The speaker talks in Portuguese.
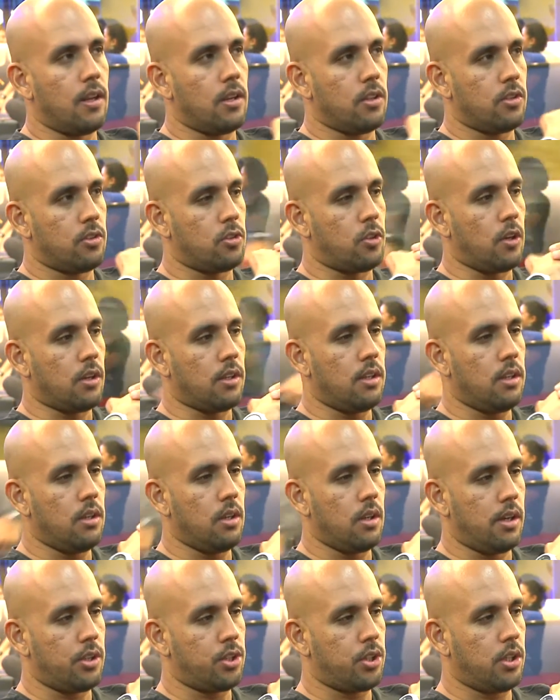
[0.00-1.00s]
Só que
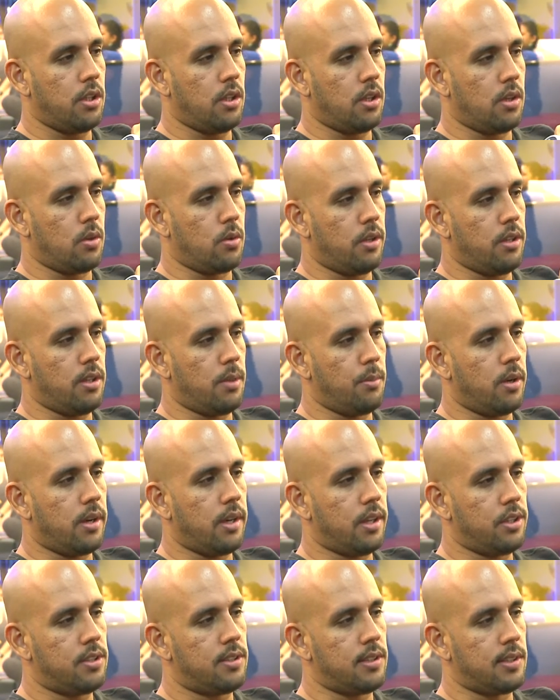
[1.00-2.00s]
acho que com a
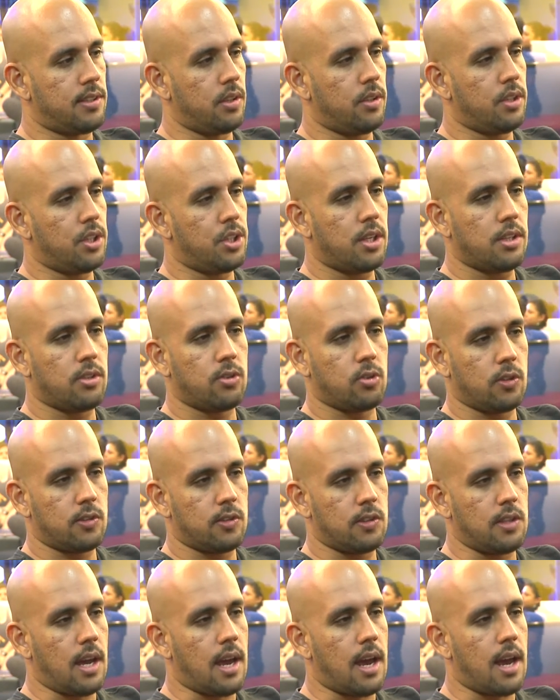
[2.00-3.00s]
democratização das redes
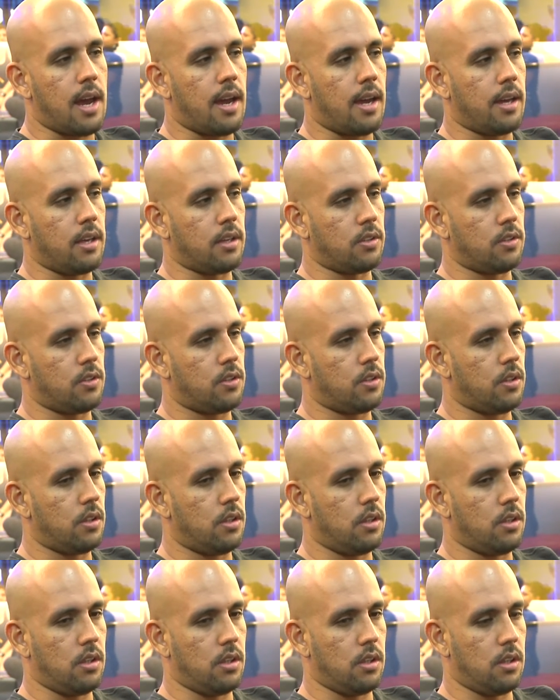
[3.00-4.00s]
sociais,
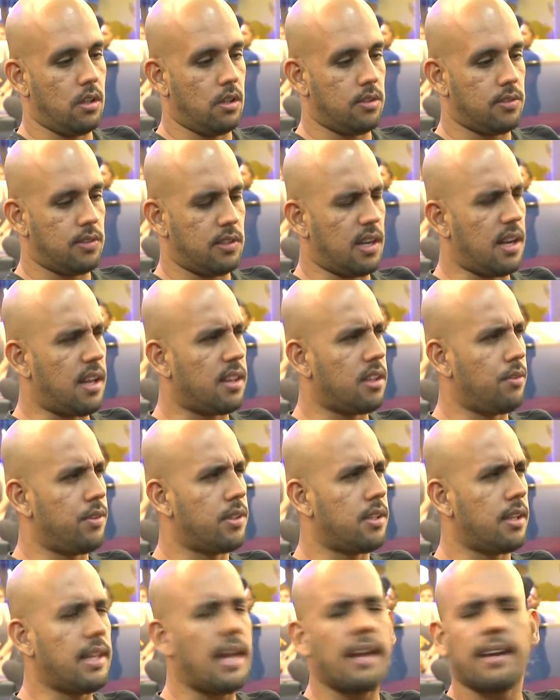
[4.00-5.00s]
de, sei lá,
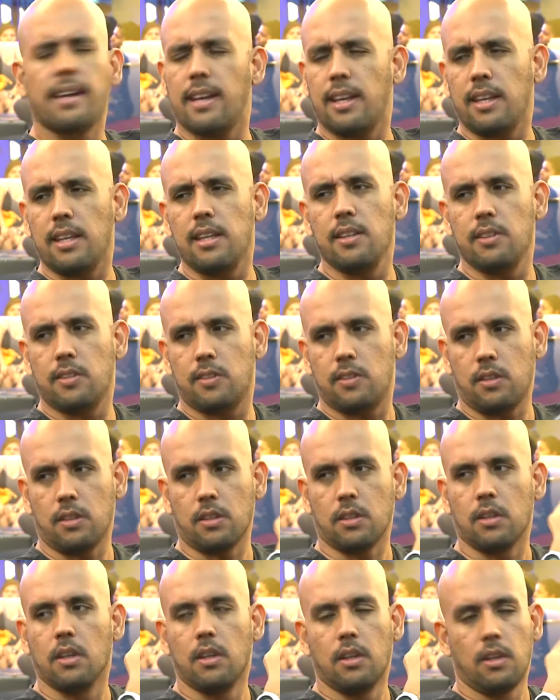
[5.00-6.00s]
talvez até a
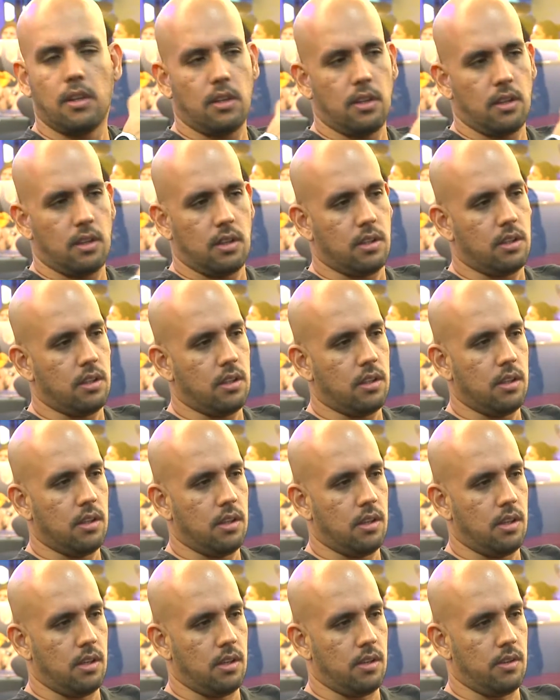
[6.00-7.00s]
crise,
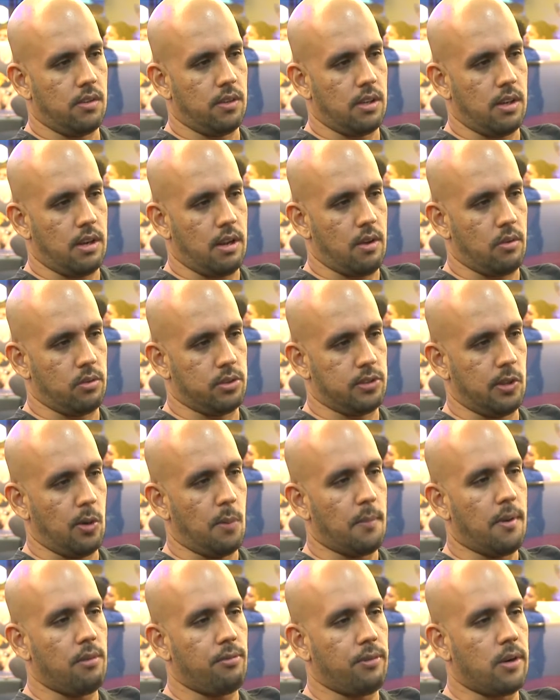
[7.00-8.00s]
que o ser
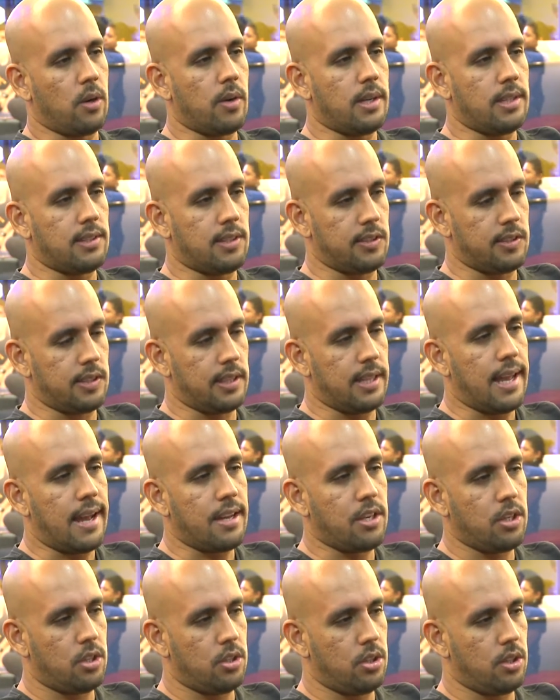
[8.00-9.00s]
humano fica com a
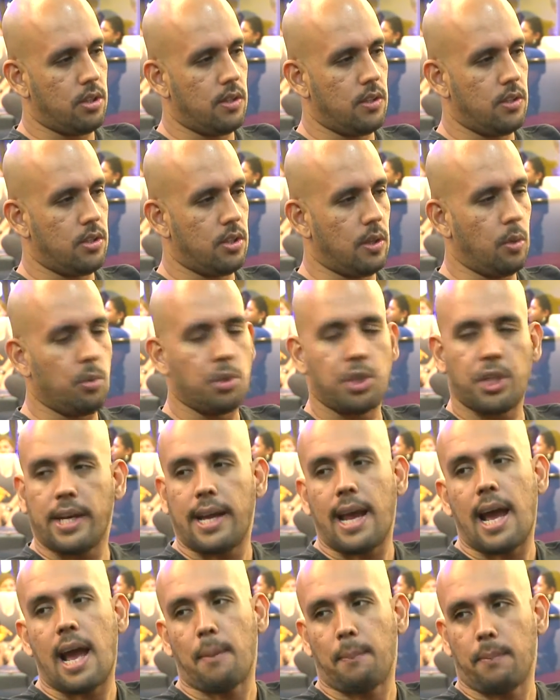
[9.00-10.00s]
necessidade de, de ter um
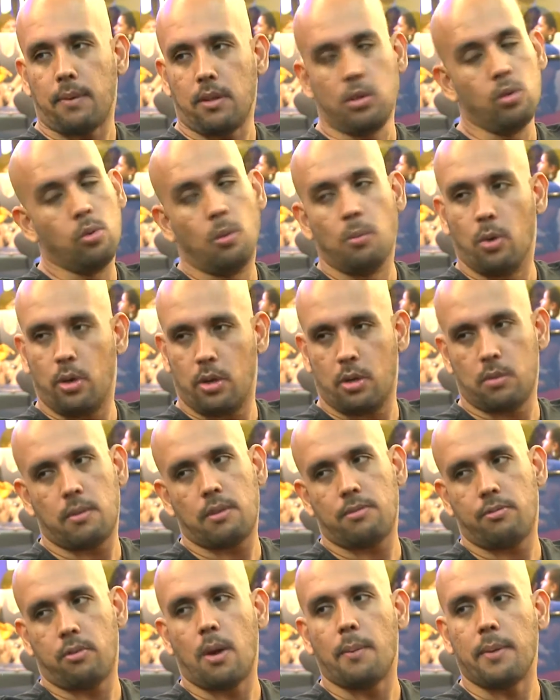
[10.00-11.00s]
escape, e o humor é uma
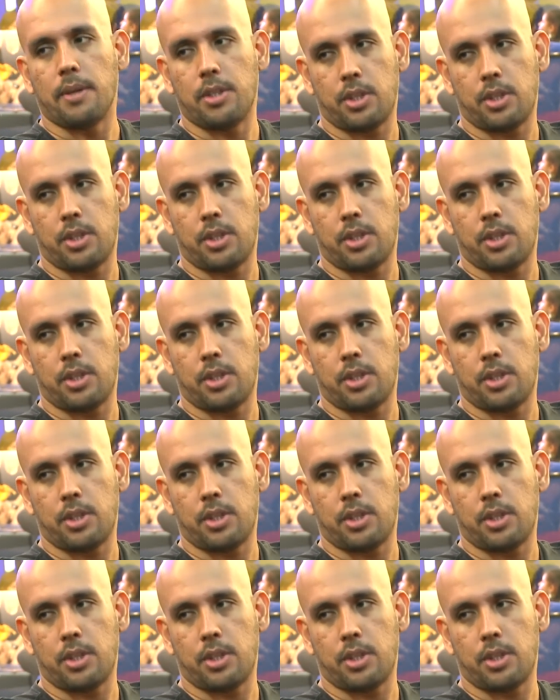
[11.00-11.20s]
forma de